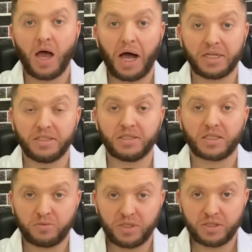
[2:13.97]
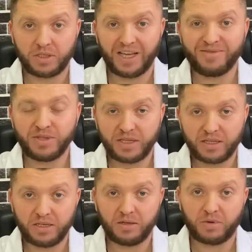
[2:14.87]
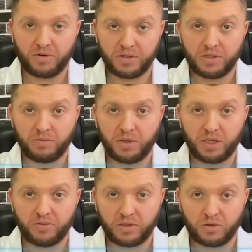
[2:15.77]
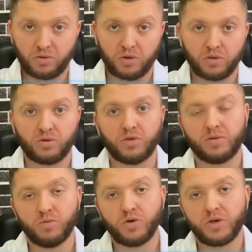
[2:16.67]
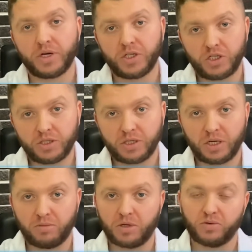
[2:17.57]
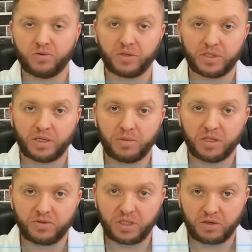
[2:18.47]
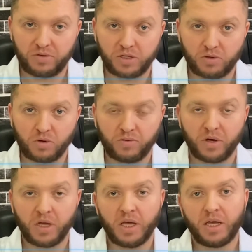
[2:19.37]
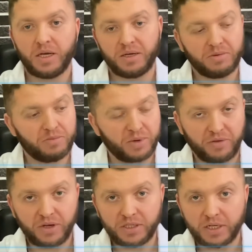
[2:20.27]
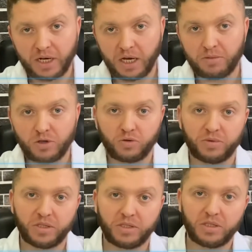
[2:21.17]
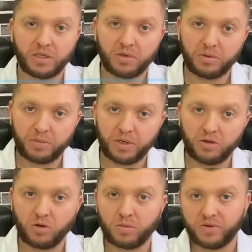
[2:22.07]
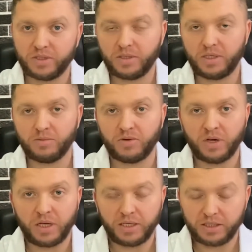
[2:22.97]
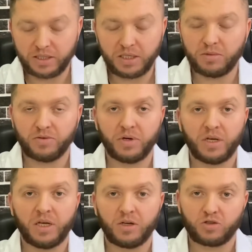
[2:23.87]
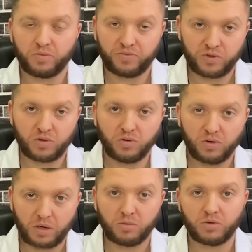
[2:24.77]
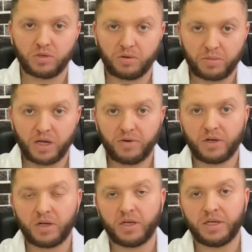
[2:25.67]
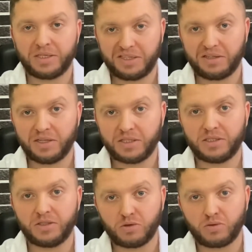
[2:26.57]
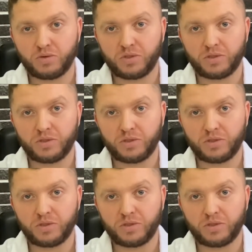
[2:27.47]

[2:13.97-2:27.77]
один раз в месяц обязательно проводите плановое ТО, то есть мойка, чистка оборудования, замена всех фильтров, э, проверьте кабель, чтобы нигде не было переломов, изгибов, изгибов, чтобы все работало правильно, согласно инструкции.